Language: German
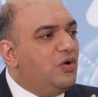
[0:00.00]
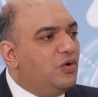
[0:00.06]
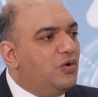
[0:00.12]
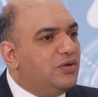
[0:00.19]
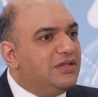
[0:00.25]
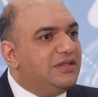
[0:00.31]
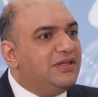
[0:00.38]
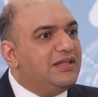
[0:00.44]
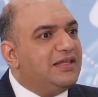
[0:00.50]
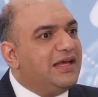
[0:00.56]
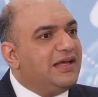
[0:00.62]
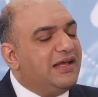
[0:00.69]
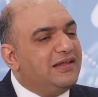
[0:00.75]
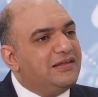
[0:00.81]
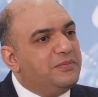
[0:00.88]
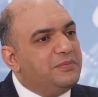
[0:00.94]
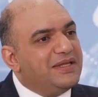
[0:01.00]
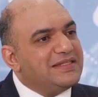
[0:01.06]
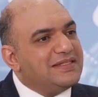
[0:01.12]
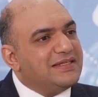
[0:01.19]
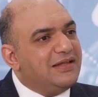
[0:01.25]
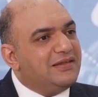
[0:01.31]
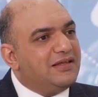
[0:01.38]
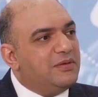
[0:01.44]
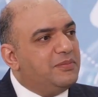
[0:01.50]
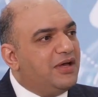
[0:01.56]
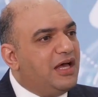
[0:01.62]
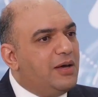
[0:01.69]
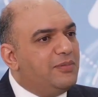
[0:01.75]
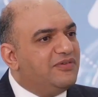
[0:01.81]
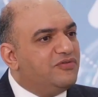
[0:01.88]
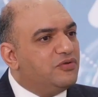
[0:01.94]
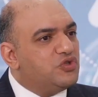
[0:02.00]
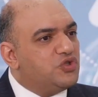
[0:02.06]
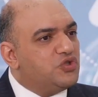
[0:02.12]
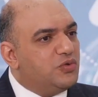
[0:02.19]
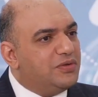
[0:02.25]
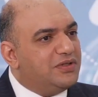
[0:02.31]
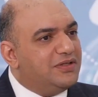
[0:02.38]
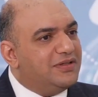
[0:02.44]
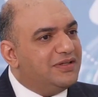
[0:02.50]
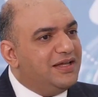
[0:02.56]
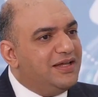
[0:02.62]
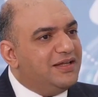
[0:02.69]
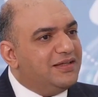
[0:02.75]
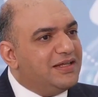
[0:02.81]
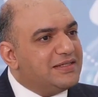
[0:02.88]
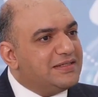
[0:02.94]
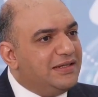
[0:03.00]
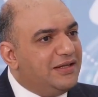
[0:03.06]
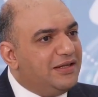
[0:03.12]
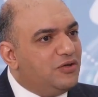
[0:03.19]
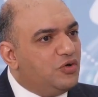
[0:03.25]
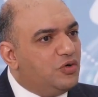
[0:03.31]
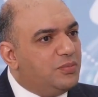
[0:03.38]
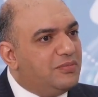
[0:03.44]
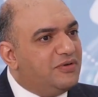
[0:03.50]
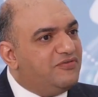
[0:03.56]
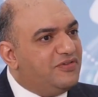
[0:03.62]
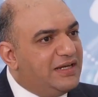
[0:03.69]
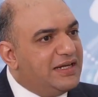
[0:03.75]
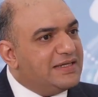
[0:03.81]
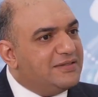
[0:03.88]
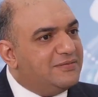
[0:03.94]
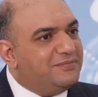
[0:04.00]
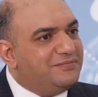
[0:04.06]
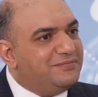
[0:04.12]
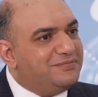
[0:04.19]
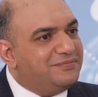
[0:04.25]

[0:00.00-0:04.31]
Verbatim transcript: und da kann der Patient im Rahmen von Stunden das Klinikum verlassen.